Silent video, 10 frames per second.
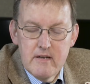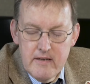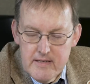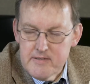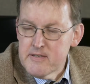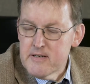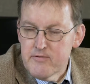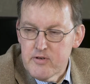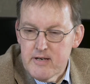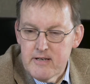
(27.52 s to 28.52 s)
Herzlichen Dank
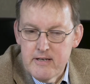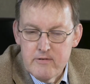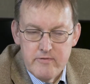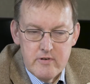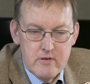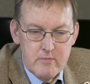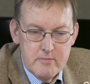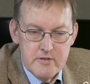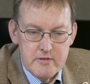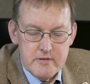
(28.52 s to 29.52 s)
für die Einladung, Frau
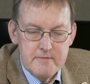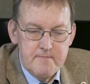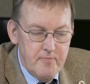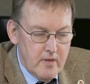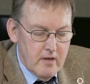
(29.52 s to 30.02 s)
Bommes-Hüsken.